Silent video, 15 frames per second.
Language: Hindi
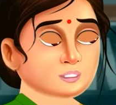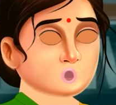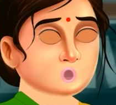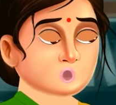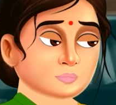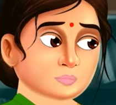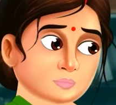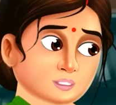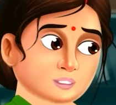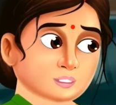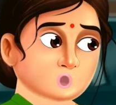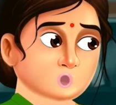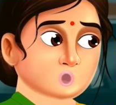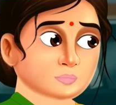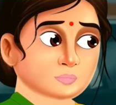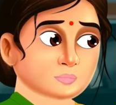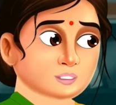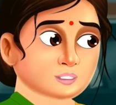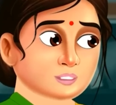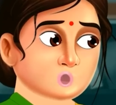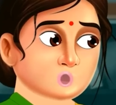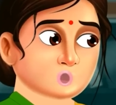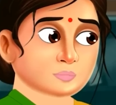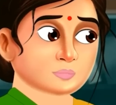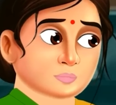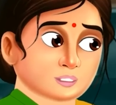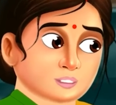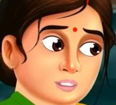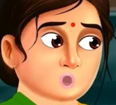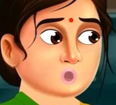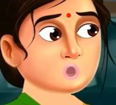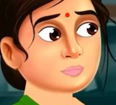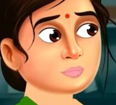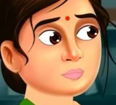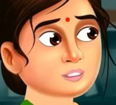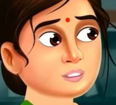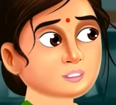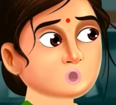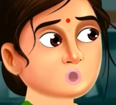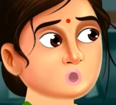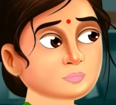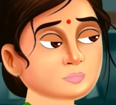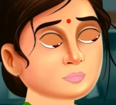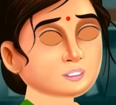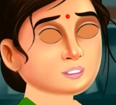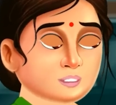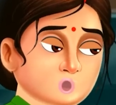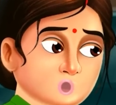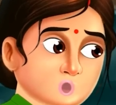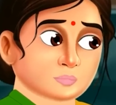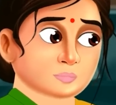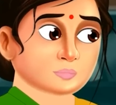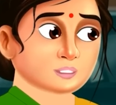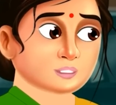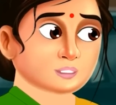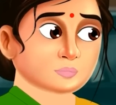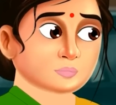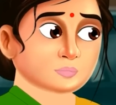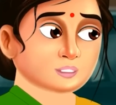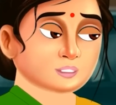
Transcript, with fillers: हाँ वही तो जिस पेड़ पर गोभी के पराठे लगे थे